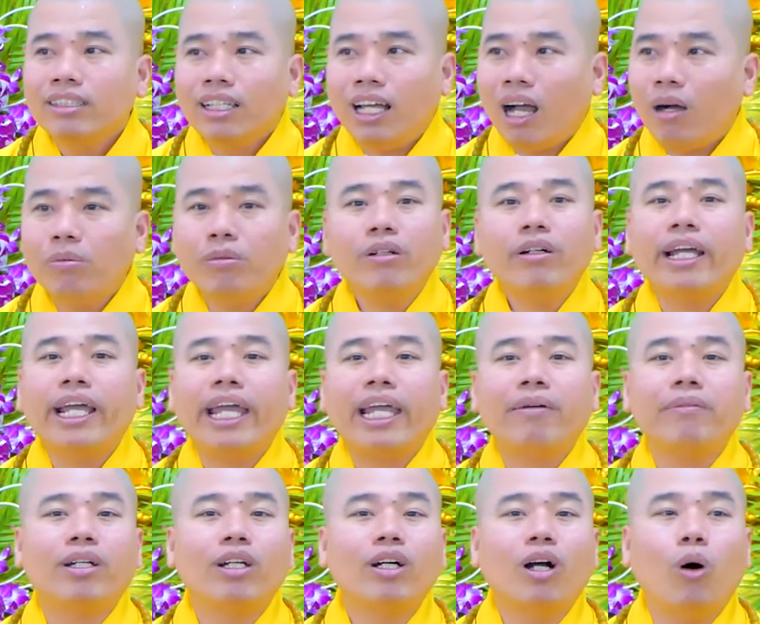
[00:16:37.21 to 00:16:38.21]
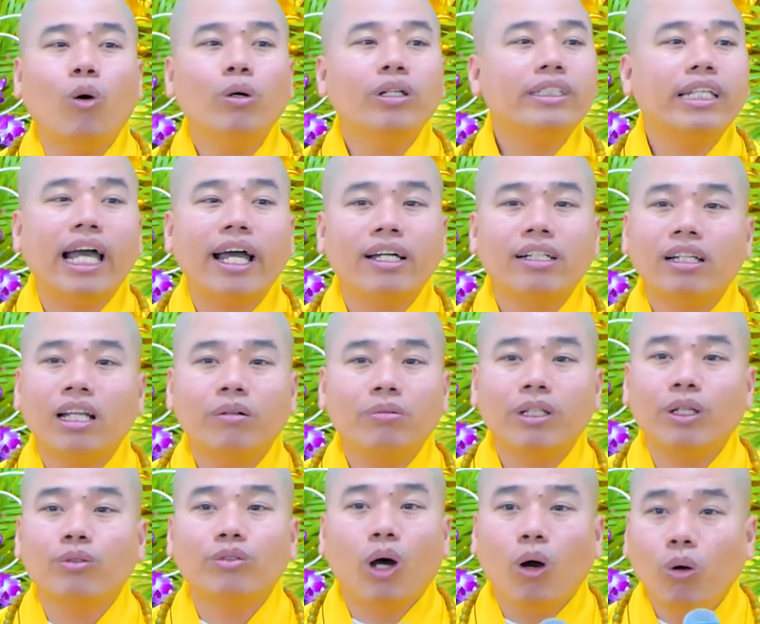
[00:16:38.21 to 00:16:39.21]
nó không có nghe mà nó ngủ hết trơn, nó
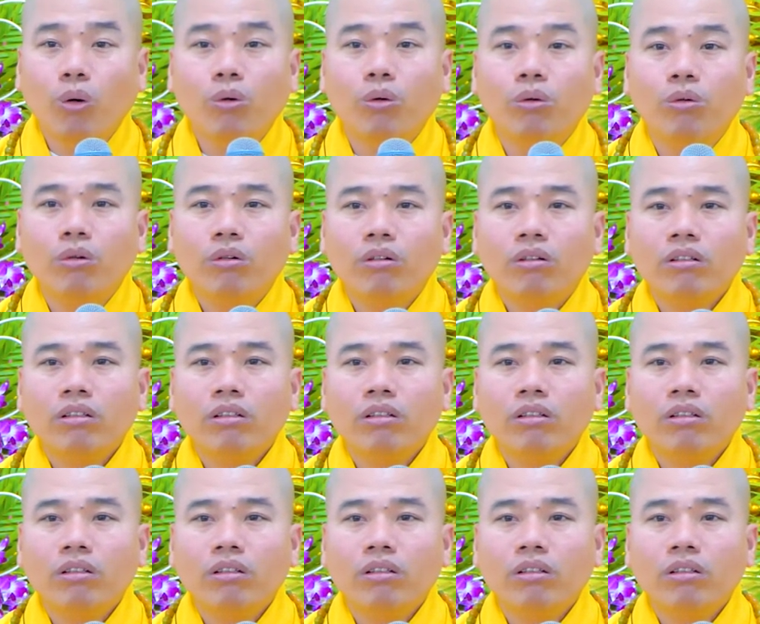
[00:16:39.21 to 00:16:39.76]
không chịu tu,